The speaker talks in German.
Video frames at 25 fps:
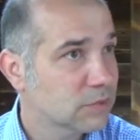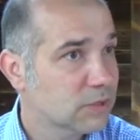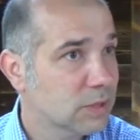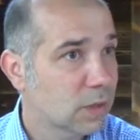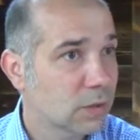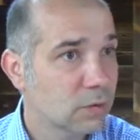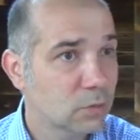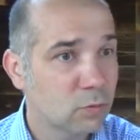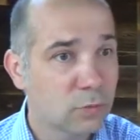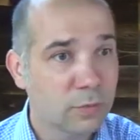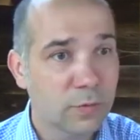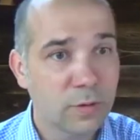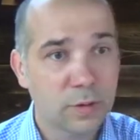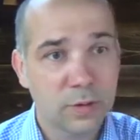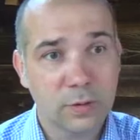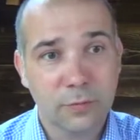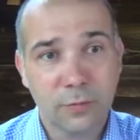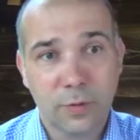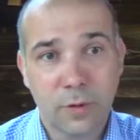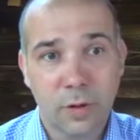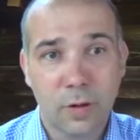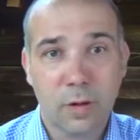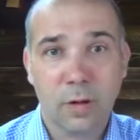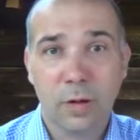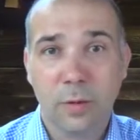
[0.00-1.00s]
Ja, nun war die
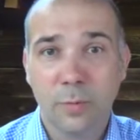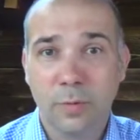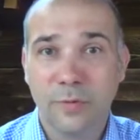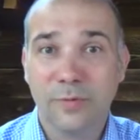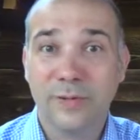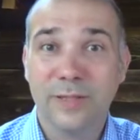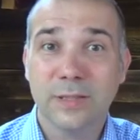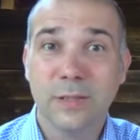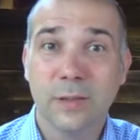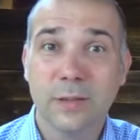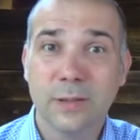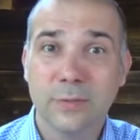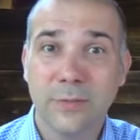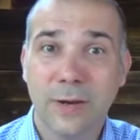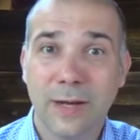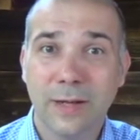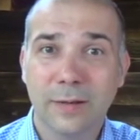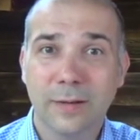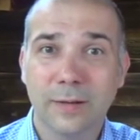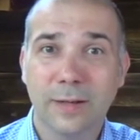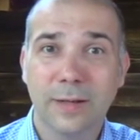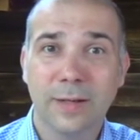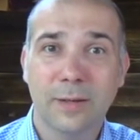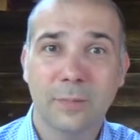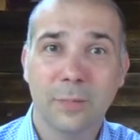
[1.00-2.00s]
Frage aber, wie soll es
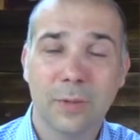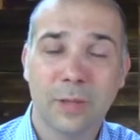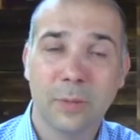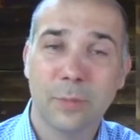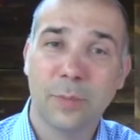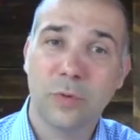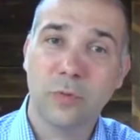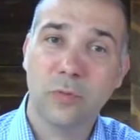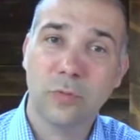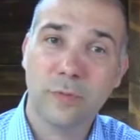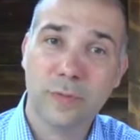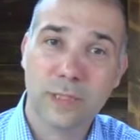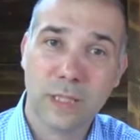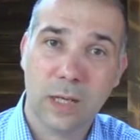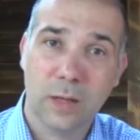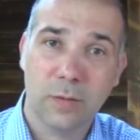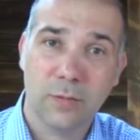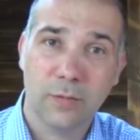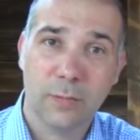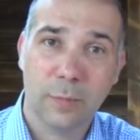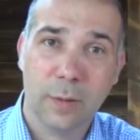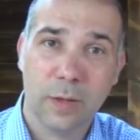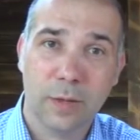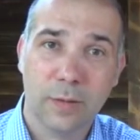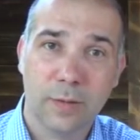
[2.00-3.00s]
weitergehen mit der
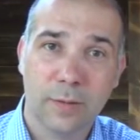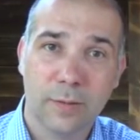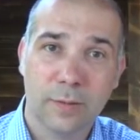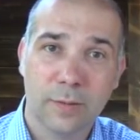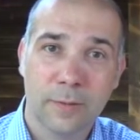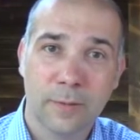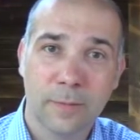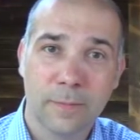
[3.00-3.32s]
Berufslaufbahn?